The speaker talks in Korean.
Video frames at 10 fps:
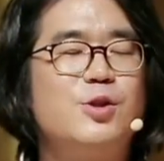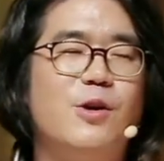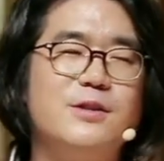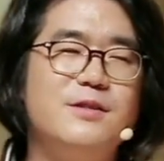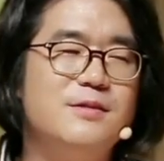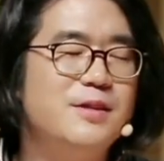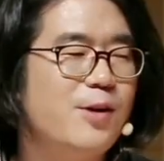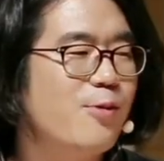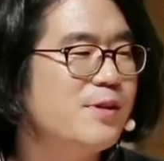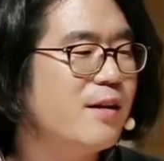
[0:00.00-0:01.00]
저는
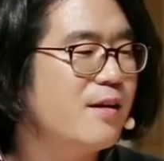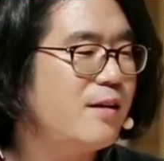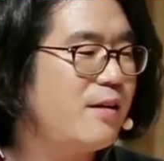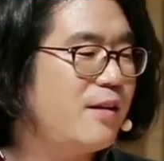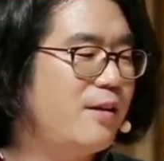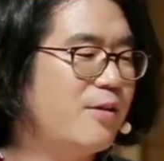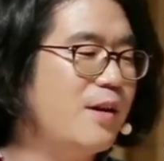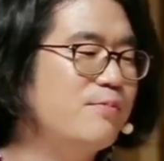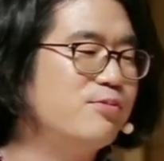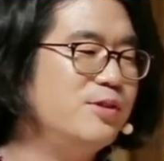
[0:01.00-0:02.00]
새로운 생각이
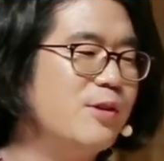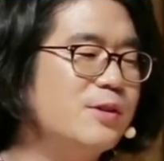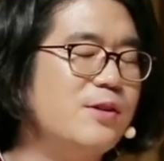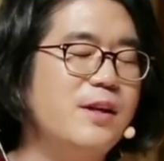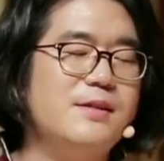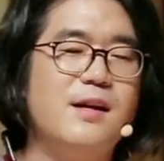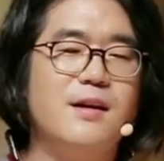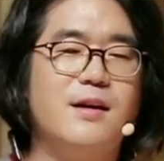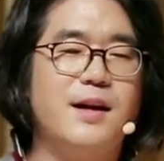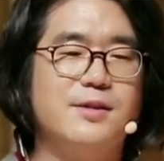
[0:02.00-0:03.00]
이렇게 분석적인
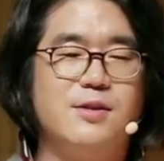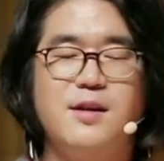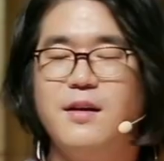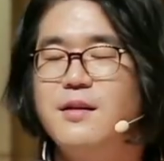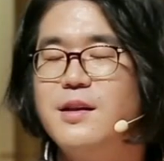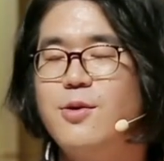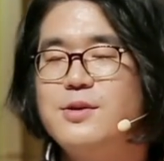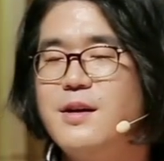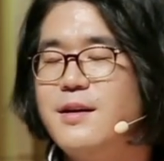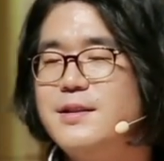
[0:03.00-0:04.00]
생각에서
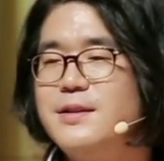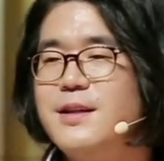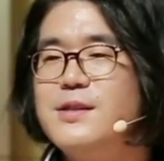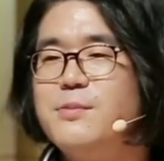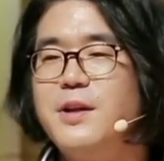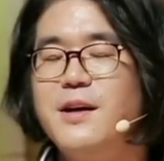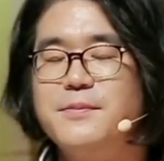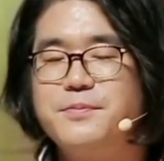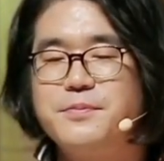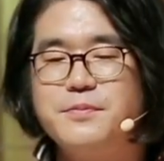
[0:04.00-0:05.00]
생긴다고 생각하지는 않습니다.
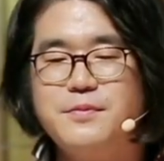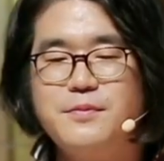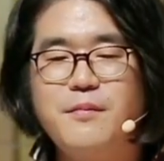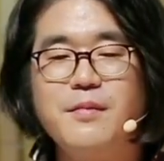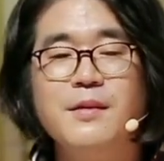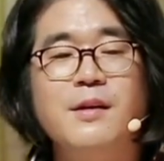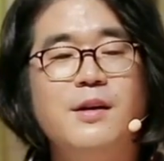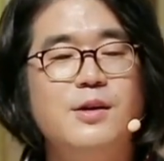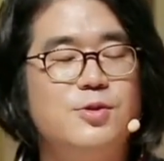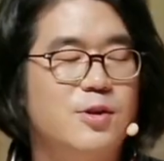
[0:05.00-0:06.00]

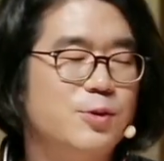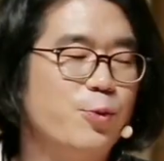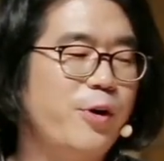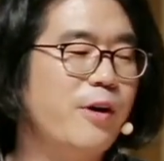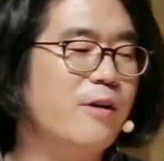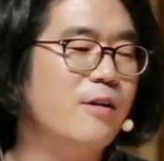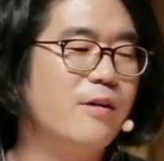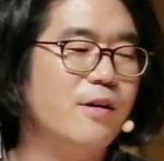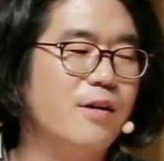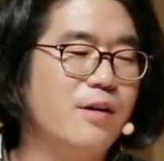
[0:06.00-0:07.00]
저는 오히려
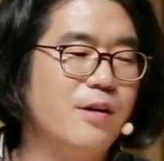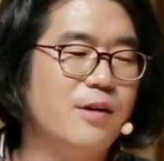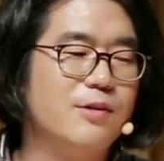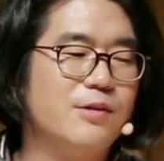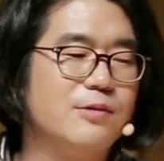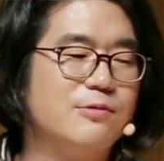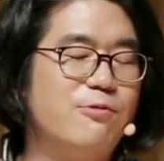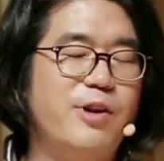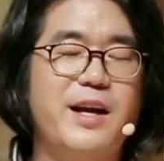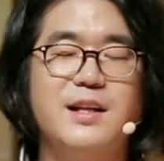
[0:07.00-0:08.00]

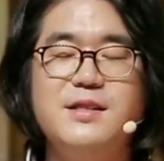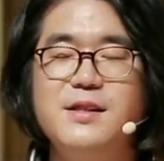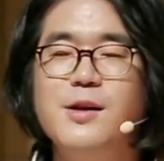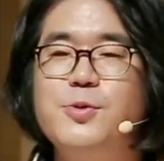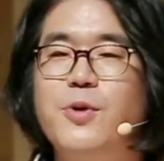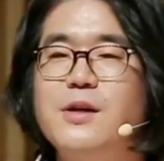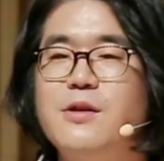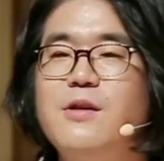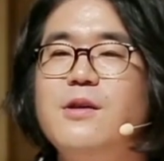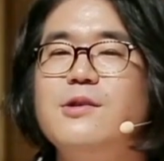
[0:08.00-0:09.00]
우리의 일상
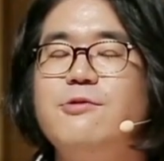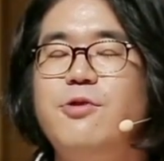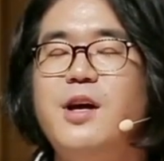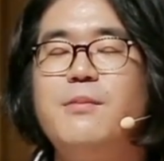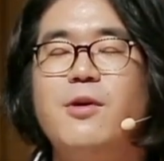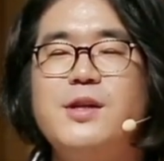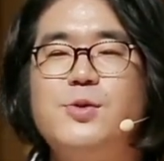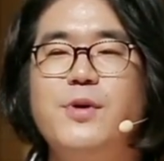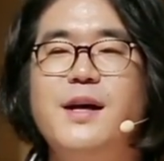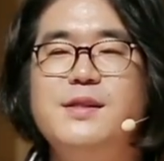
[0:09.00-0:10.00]
속에서 우리의
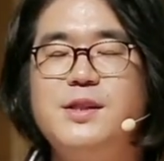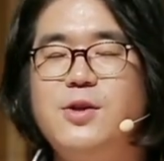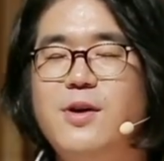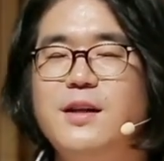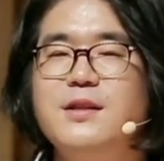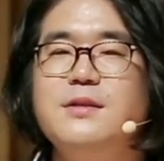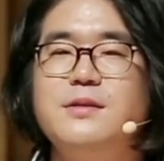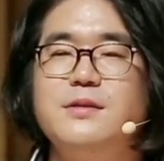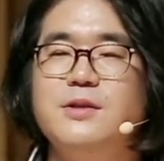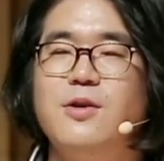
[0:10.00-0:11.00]
머릿속에 스쳐가는
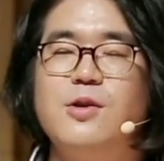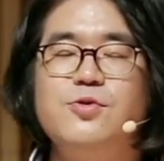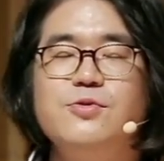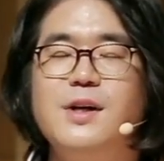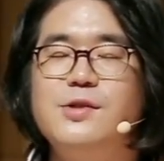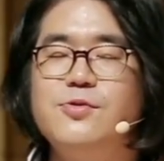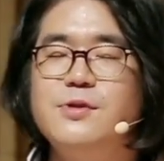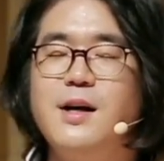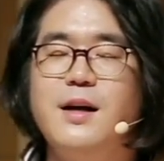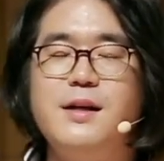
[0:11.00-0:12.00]
여러
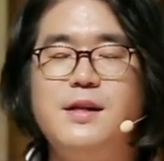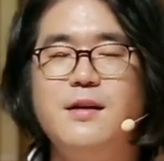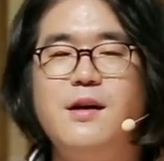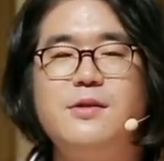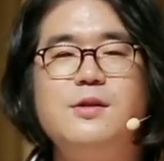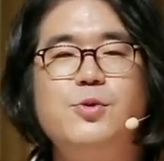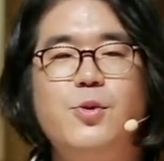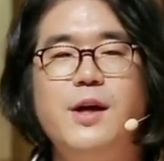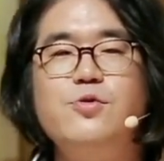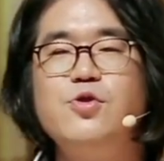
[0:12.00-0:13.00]
순간순간의 생각들
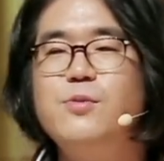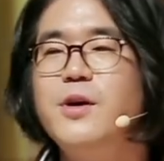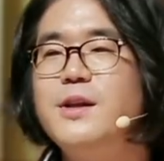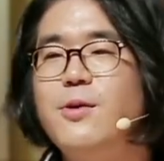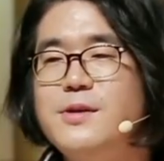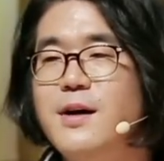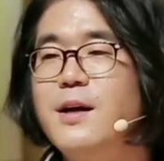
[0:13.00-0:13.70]
속에 숨어 있다고